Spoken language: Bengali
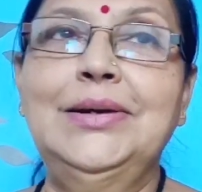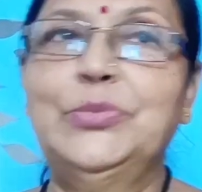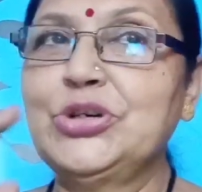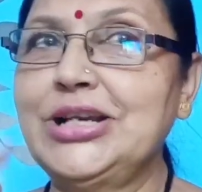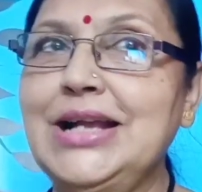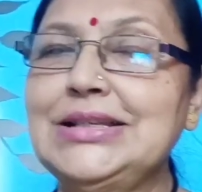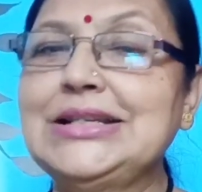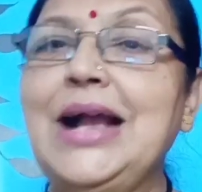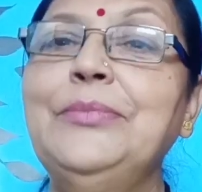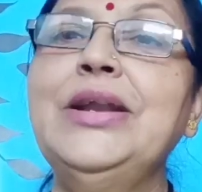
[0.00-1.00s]
বসে আছে
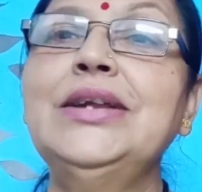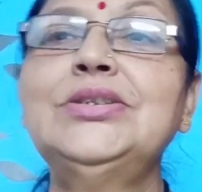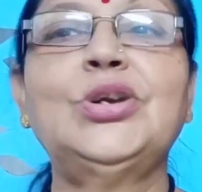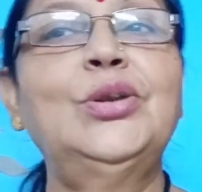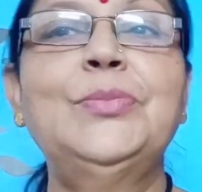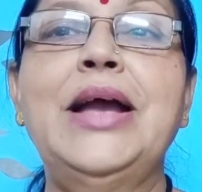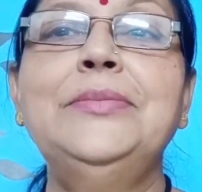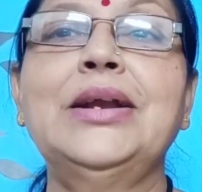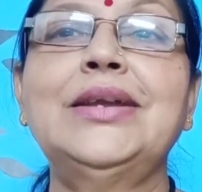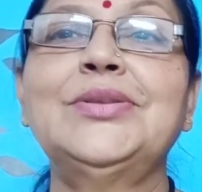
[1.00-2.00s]
সামনে চলো
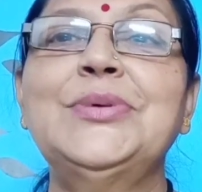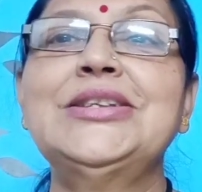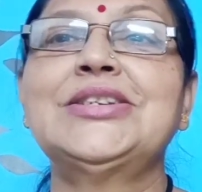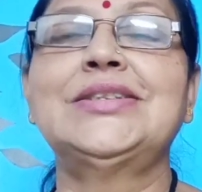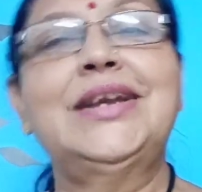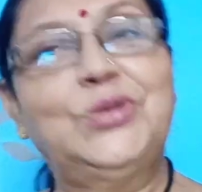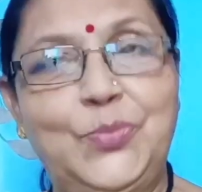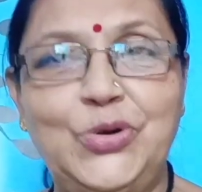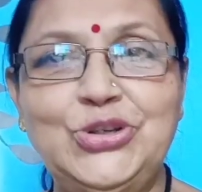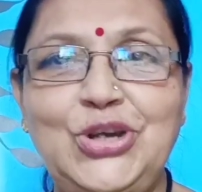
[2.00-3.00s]
মাইমাকে তোমাদের সাথে একটু
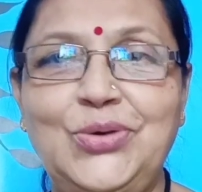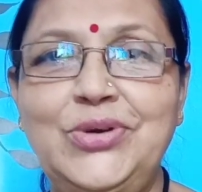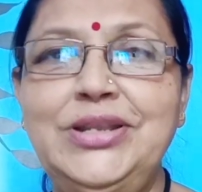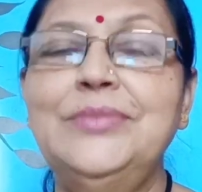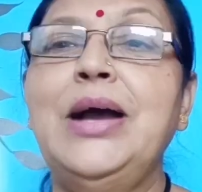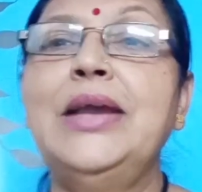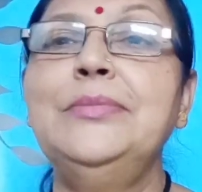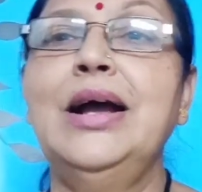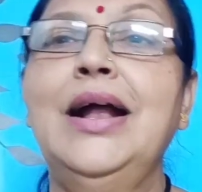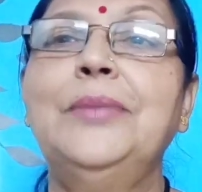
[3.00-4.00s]
পরিচয় করিয়ে দিই
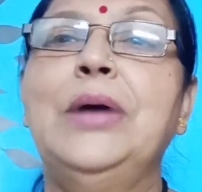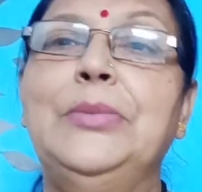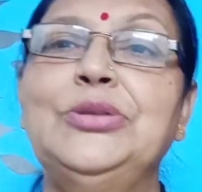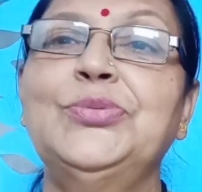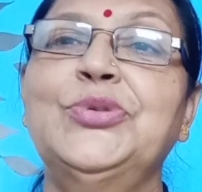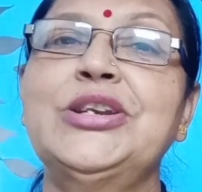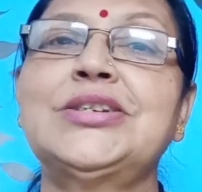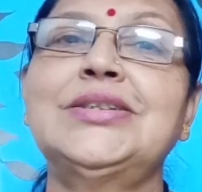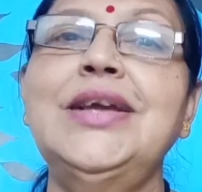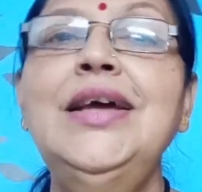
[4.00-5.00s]
মাইমা আর মামা তো
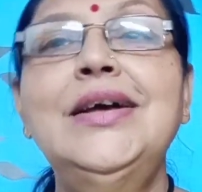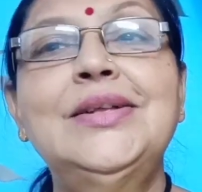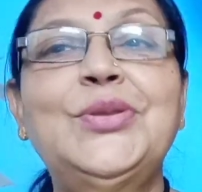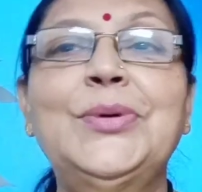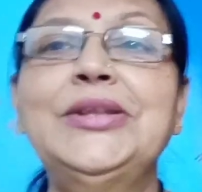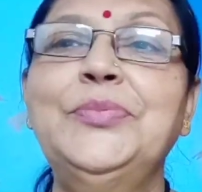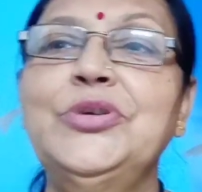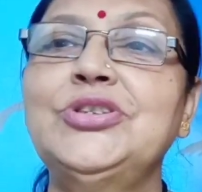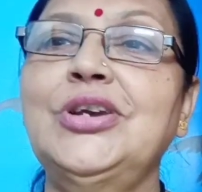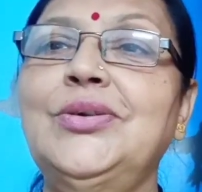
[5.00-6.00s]
বোনের সাথে তোমাদের
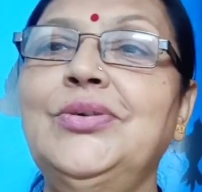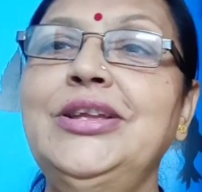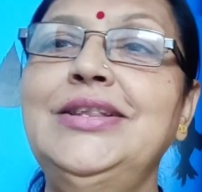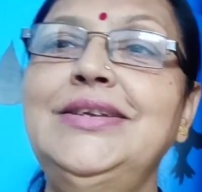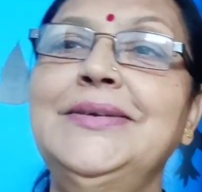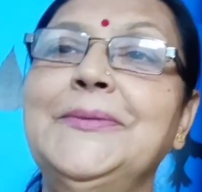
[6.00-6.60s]
পরিচয় করিয়ে দিই